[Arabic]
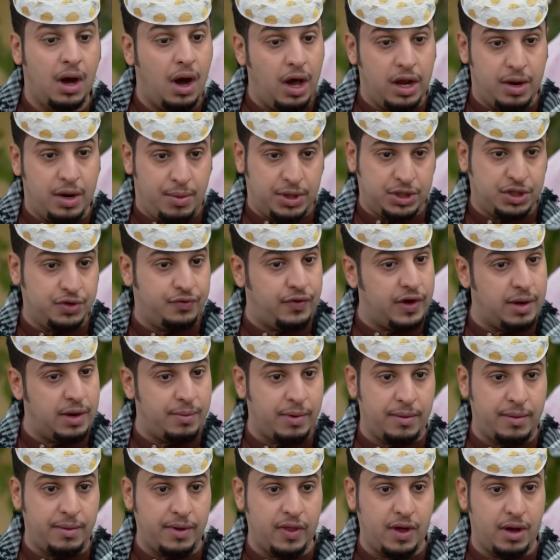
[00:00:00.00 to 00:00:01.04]
انا ما اشوف الا
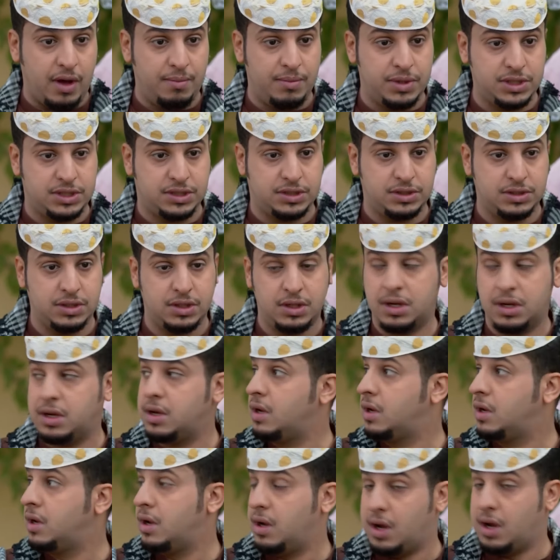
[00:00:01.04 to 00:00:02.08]
برمضان بس
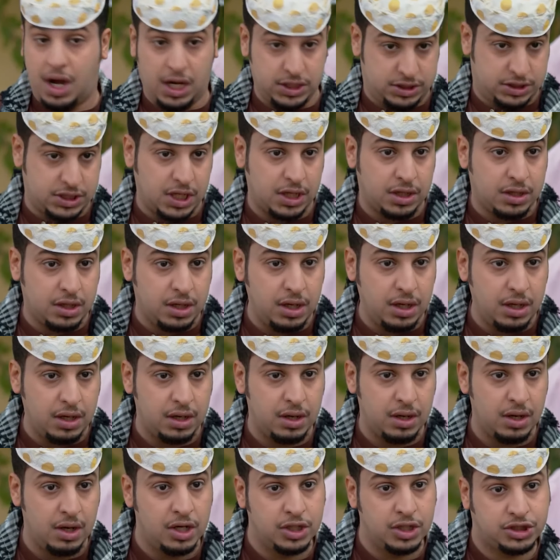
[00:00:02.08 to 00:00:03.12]
عاد تصدقين
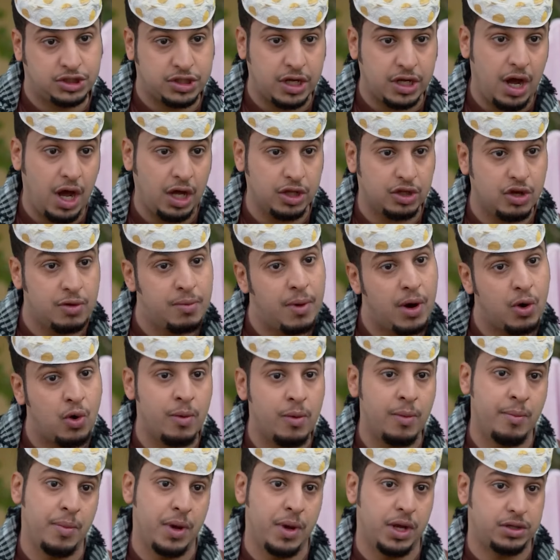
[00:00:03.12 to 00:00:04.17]
استراحتكم اقوى
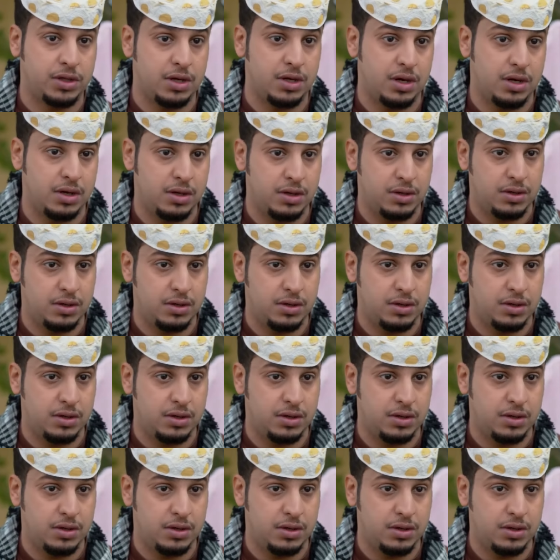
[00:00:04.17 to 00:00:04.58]
من بيتنا